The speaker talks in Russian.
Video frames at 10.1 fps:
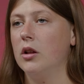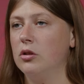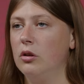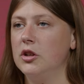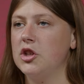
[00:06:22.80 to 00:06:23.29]

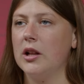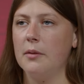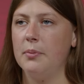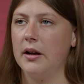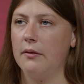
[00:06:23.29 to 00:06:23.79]
До начала
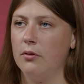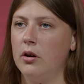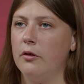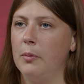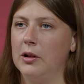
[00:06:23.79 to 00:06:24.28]

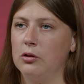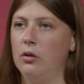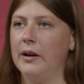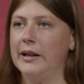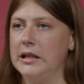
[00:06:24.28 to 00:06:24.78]
переговоров
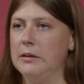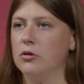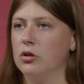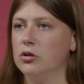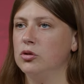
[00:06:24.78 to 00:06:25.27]
Молдова к ним
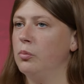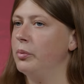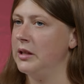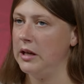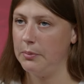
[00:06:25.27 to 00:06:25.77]
доступ
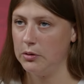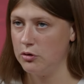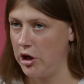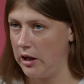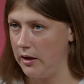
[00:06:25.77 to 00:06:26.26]
не
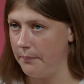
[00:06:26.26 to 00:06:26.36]
получала.